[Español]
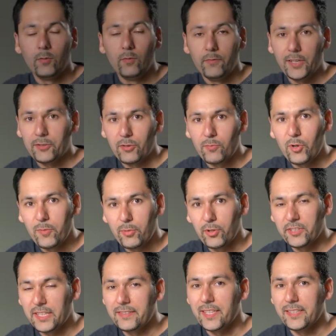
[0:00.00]
Un factor muy
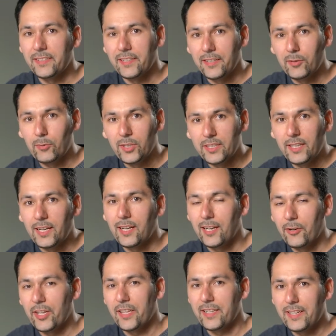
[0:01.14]
importante a tener en cuenta a
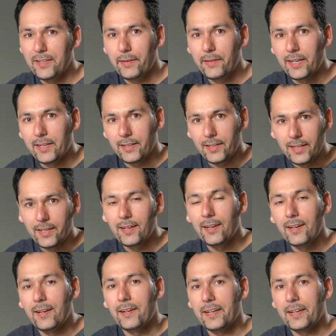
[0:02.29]
la hora de analizar el